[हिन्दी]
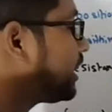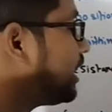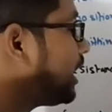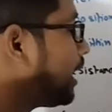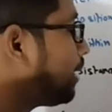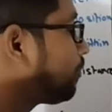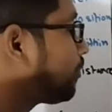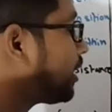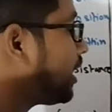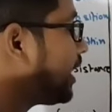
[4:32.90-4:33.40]

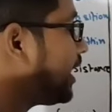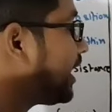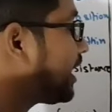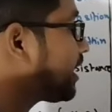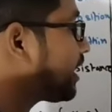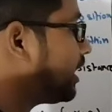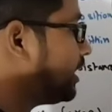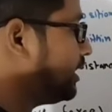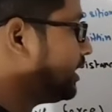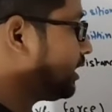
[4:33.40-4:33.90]
गया आपका
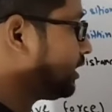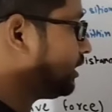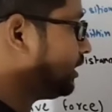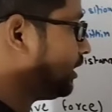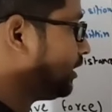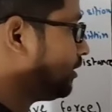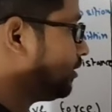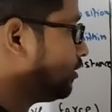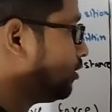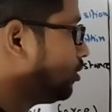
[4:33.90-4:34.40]
एक
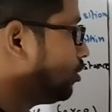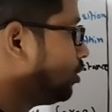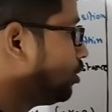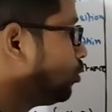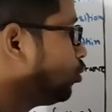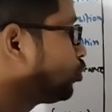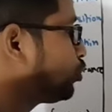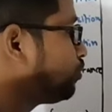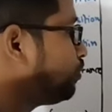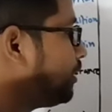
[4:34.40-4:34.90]
कंडक्टर
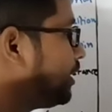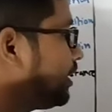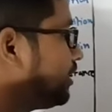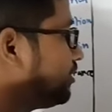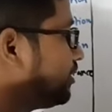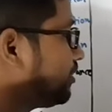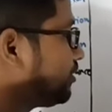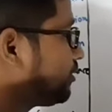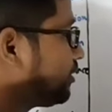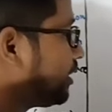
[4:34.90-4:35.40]
उसमें
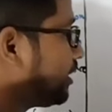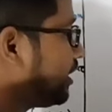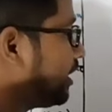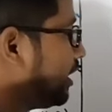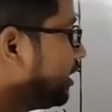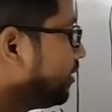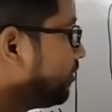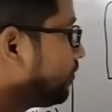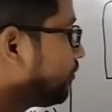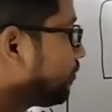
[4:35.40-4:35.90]
रजिस्टर
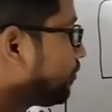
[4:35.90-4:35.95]
है